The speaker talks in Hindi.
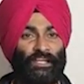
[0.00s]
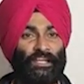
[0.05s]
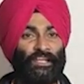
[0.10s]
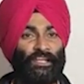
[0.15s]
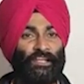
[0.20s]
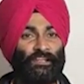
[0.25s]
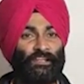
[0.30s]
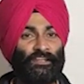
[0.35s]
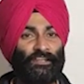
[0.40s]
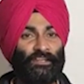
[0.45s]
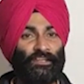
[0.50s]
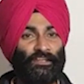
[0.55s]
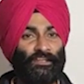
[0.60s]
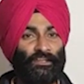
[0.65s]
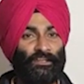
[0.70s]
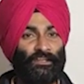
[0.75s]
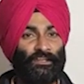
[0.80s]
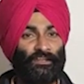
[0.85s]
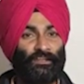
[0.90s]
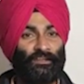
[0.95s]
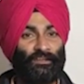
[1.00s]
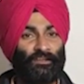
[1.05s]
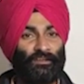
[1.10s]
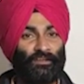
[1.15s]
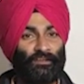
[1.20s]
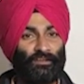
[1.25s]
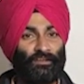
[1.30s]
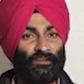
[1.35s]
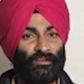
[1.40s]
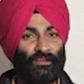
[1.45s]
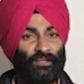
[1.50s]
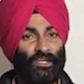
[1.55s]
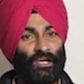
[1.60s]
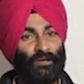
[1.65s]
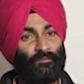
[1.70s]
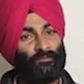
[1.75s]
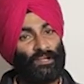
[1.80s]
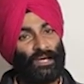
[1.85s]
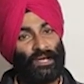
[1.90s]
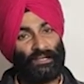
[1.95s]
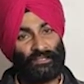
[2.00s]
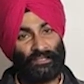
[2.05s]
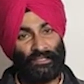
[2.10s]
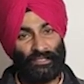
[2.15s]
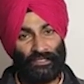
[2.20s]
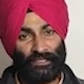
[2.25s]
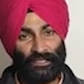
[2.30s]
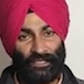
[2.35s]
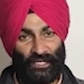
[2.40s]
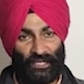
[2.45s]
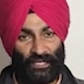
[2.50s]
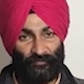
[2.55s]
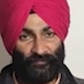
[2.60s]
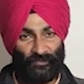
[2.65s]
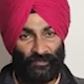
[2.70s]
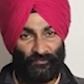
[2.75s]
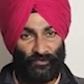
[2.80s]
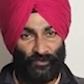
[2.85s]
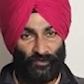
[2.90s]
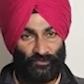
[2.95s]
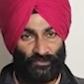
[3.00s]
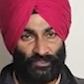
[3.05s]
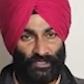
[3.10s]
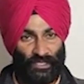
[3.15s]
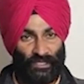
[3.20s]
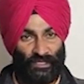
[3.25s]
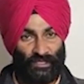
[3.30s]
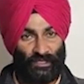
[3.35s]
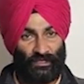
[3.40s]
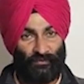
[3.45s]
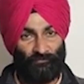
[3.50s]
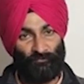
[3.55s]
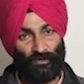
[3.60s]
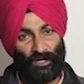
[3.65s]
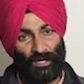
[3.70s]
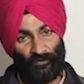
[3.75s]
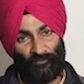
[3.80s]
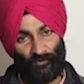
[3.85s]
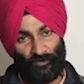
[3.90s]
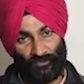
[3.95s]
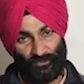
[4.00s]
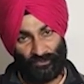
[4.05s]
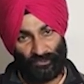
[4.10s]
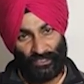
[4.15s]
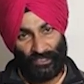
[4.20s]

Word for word: रहे कि हम लाल किले के गेट पर पहुंच गए हम वहां पहुंच